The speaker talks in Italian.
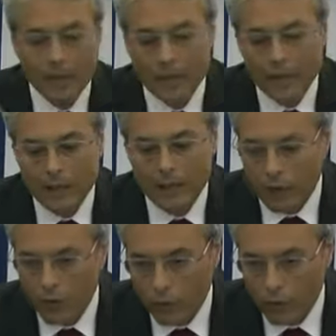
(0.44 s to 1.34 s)
Eh,
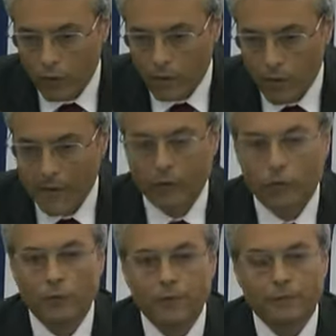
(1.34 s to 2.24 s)
secondo
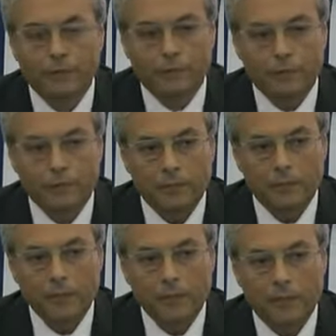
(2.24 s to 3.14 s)
aspetto,
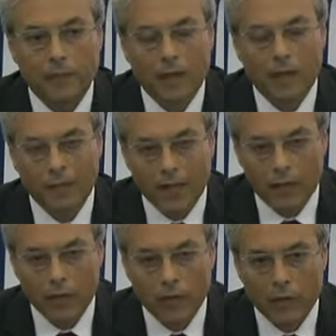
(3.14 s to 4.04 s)

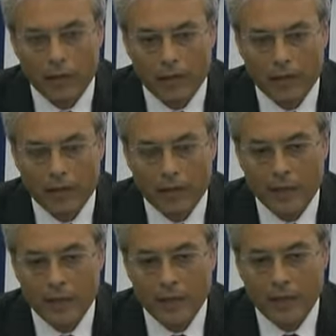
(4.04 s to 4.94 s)
ritengo che
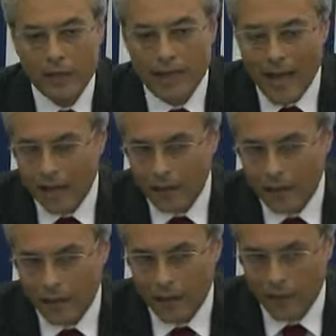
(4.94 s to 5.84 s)
gli
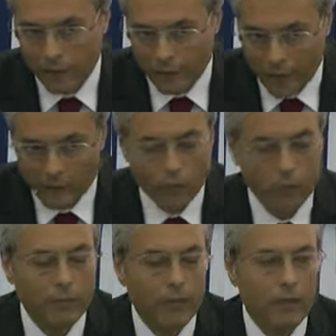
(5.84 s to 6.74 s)
altri
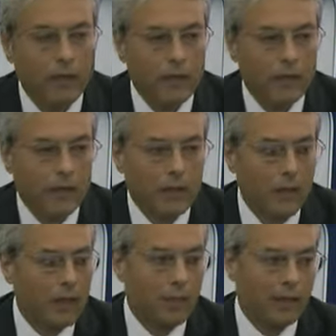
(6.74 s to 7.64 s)
referendum,
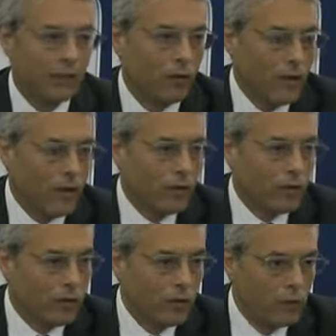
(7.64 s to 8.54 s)
quali in particolare
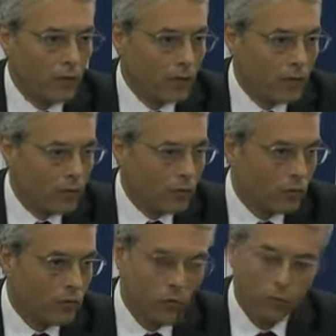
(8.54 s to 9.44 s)
ce n'è uno alla quale
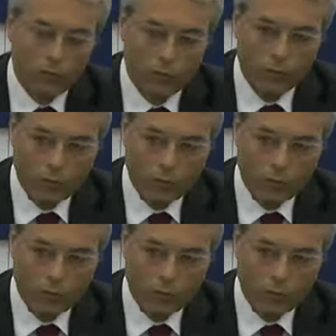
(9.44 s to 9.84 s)
sono molto,